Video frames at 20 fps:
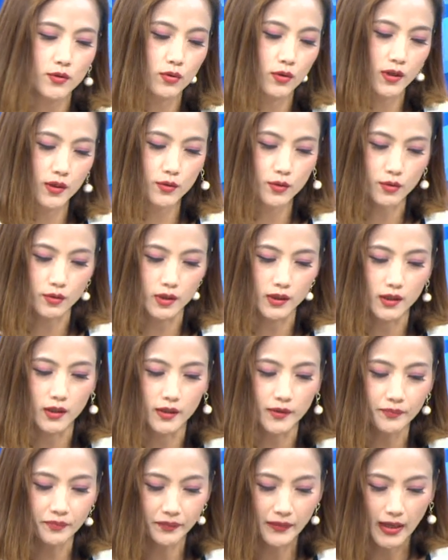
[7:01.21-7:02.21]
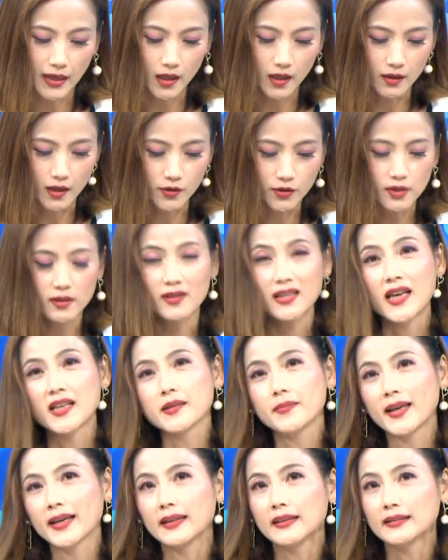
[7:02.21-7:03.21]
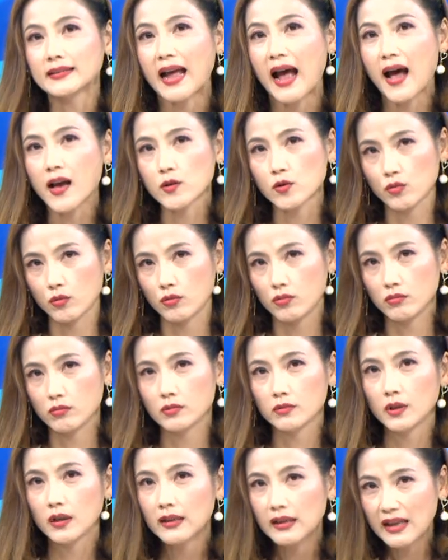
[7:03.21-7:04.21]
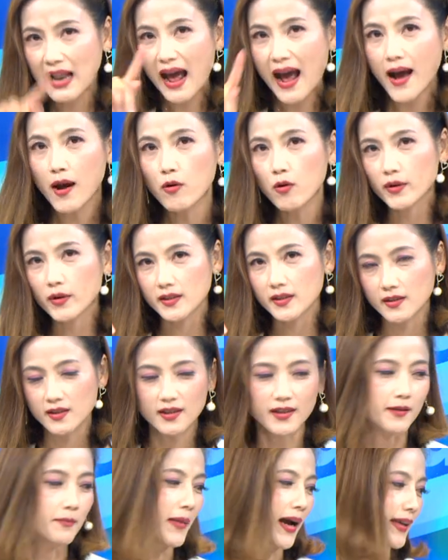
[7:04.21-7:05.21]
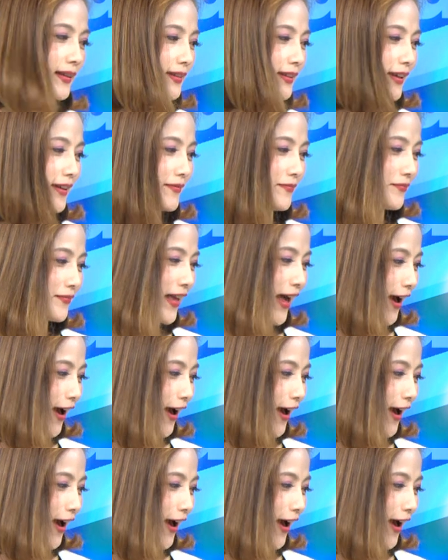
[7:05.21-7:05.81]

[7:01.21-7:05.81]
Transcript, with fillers: 所以说呢，老师在这边跟大家说，拉是一个买点。